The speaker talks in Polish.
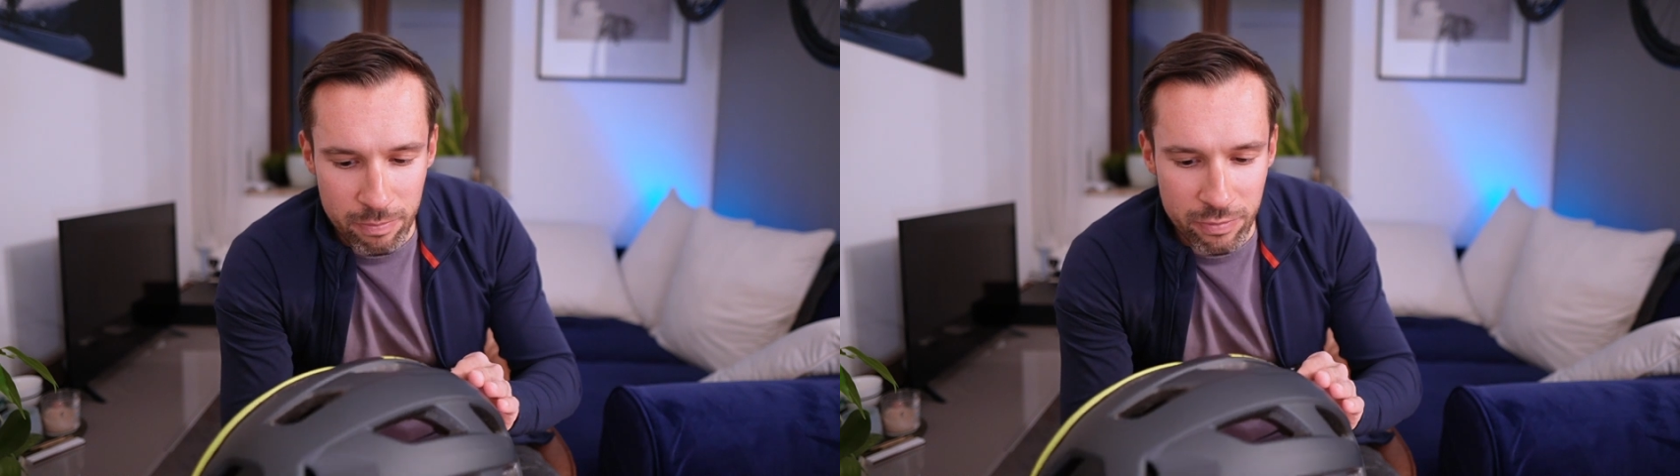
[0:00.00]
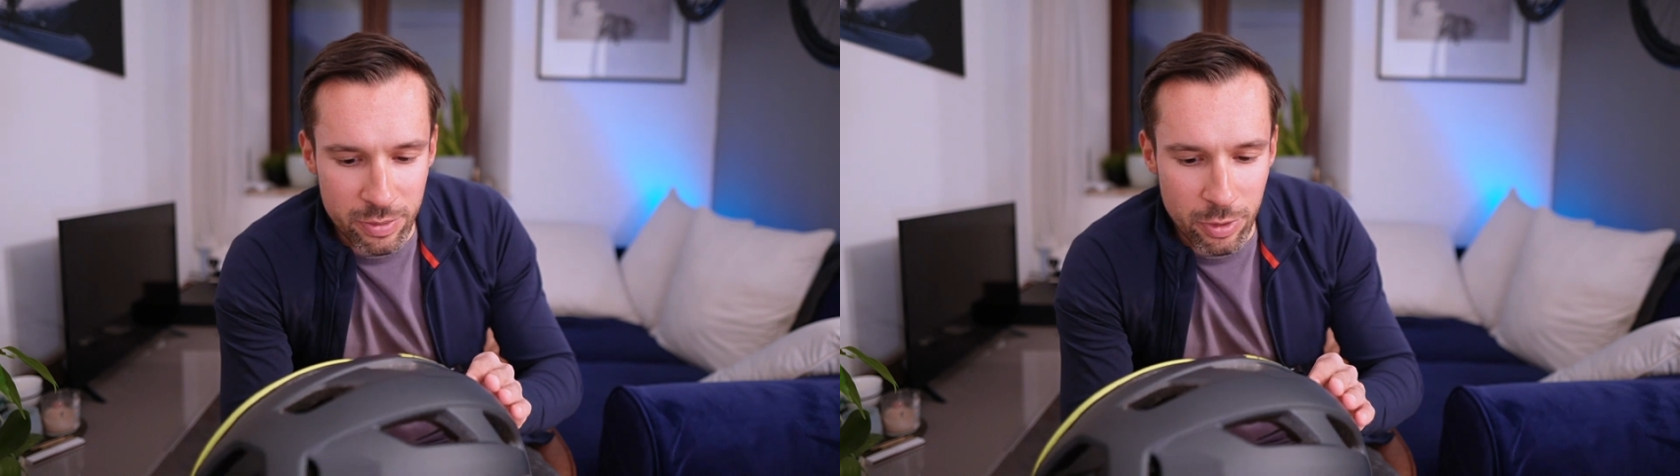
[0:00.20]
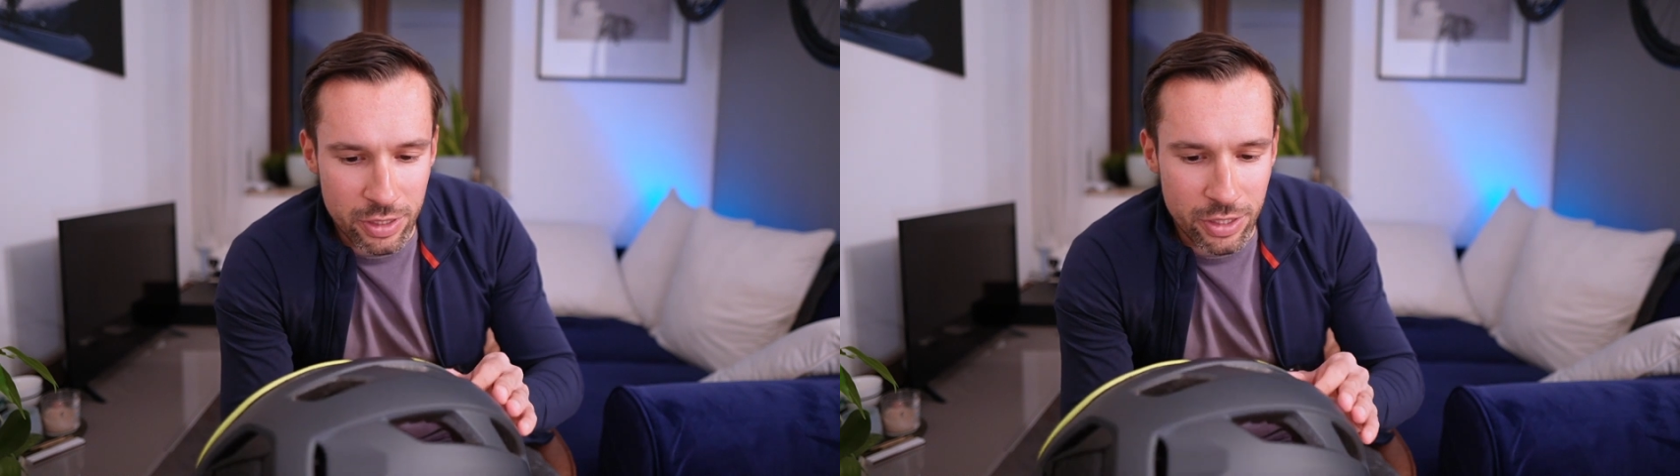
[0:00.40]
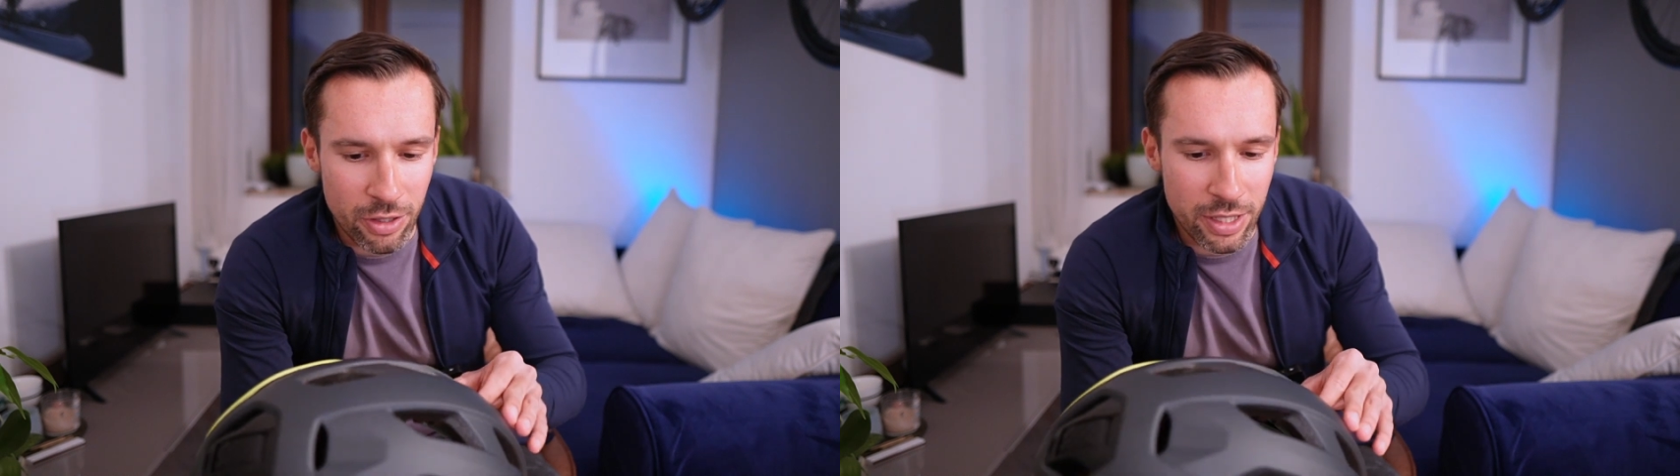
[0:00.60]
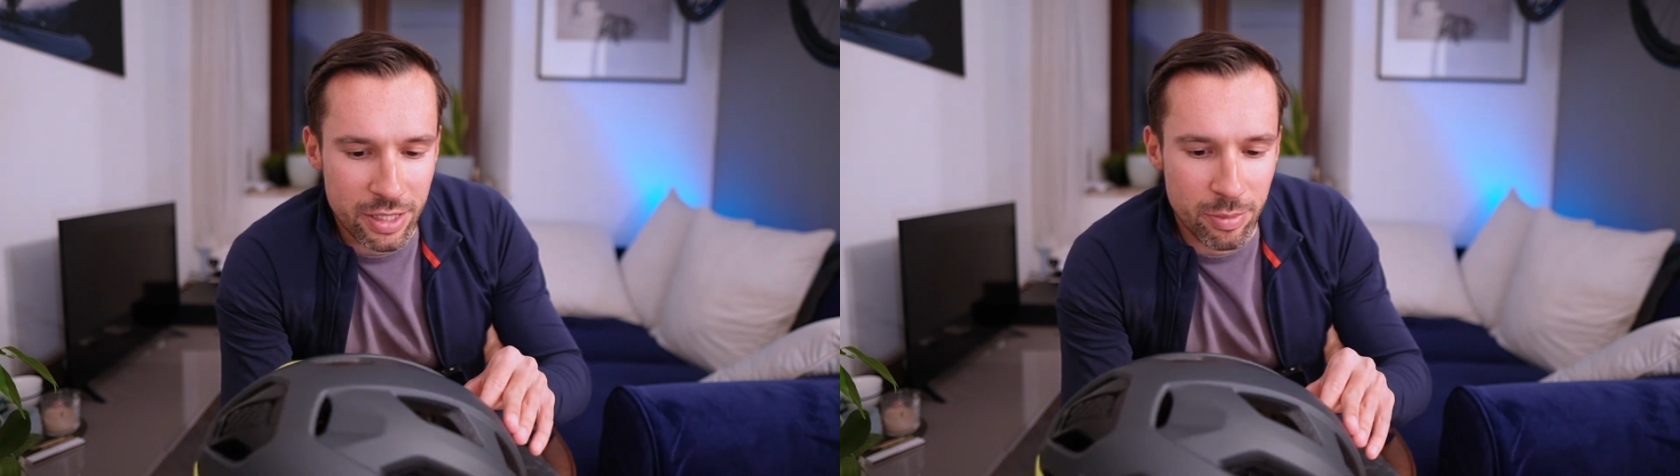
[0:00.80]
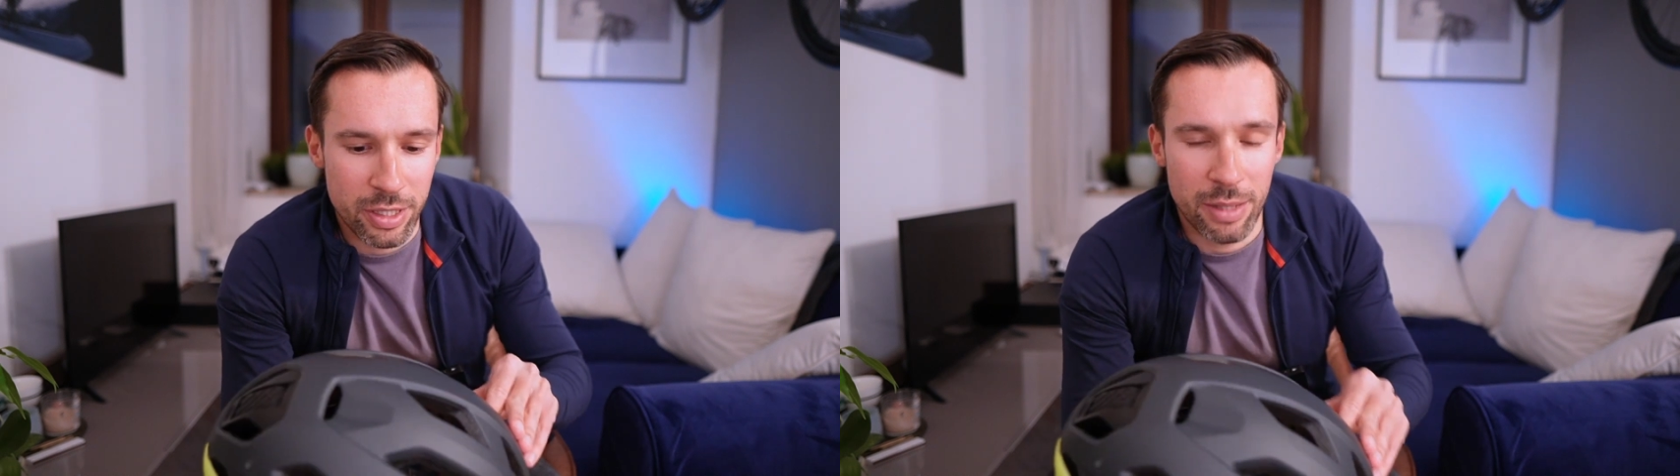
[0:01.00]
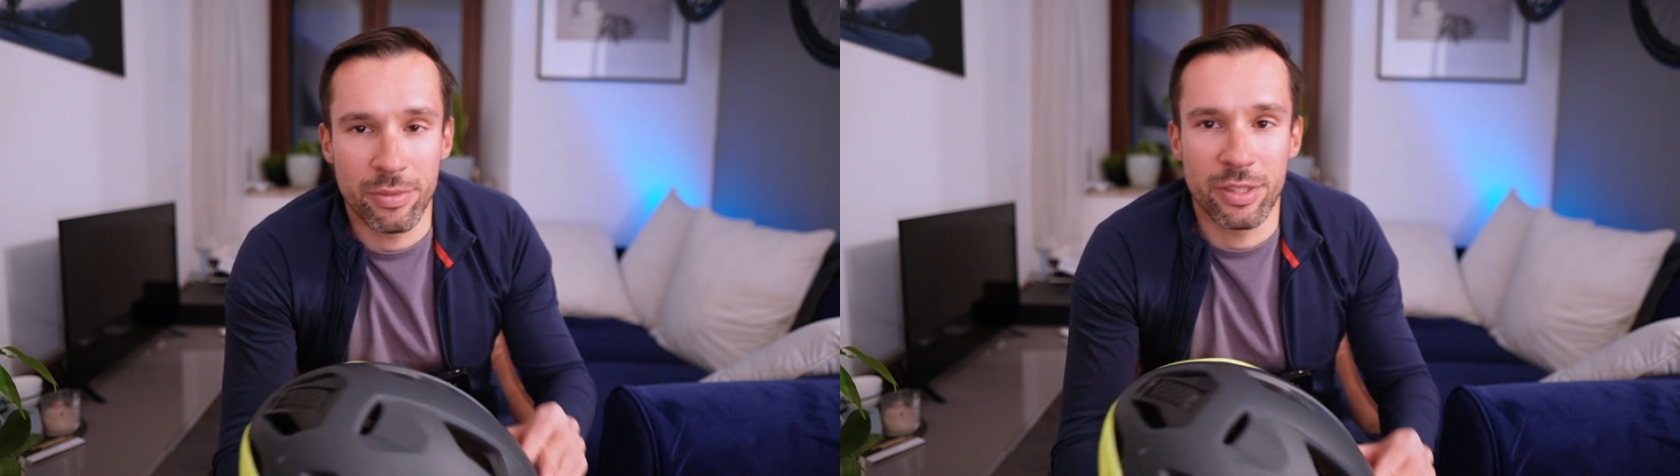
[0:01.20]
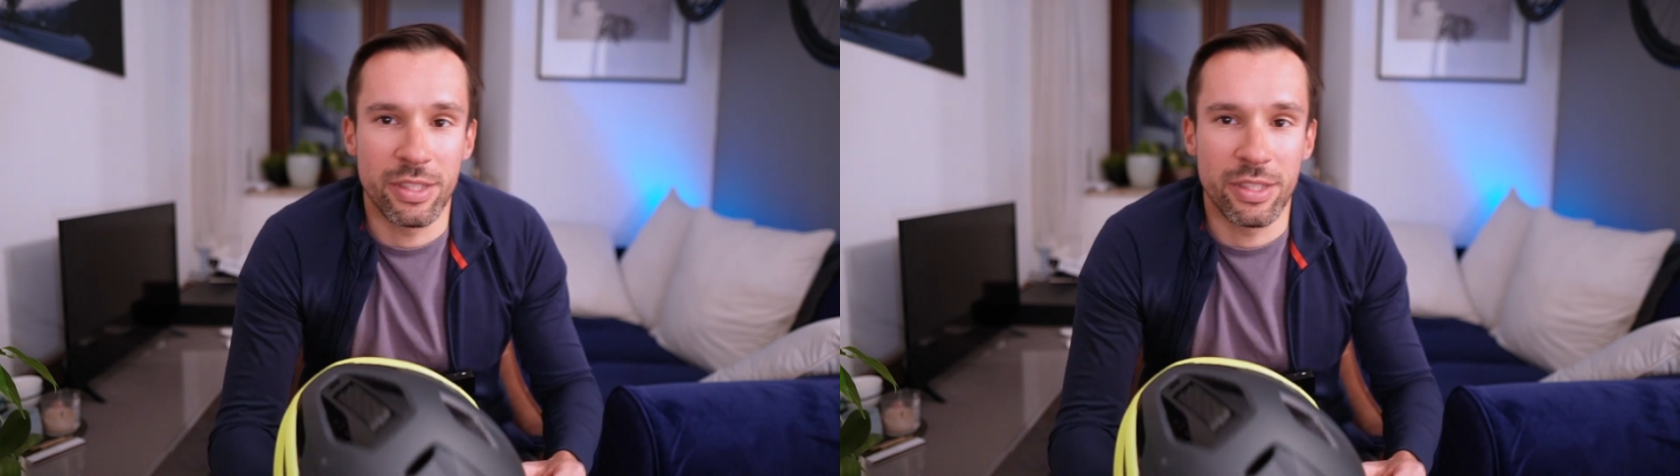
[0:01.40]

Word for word: wzmocnione, żeby nam